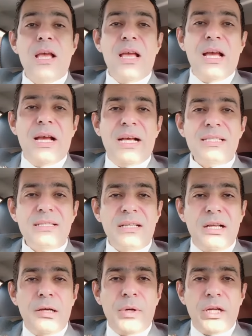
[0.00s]

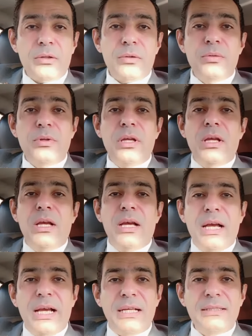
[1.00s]
السلام عليكم
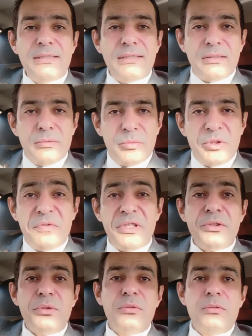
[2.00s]
حادث من
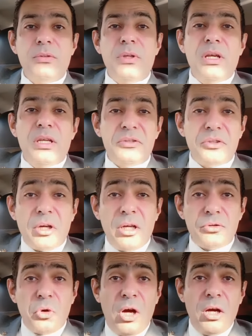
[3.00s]
فيديو
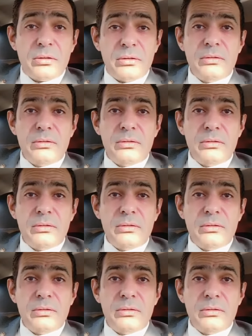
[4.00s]
التقاطعات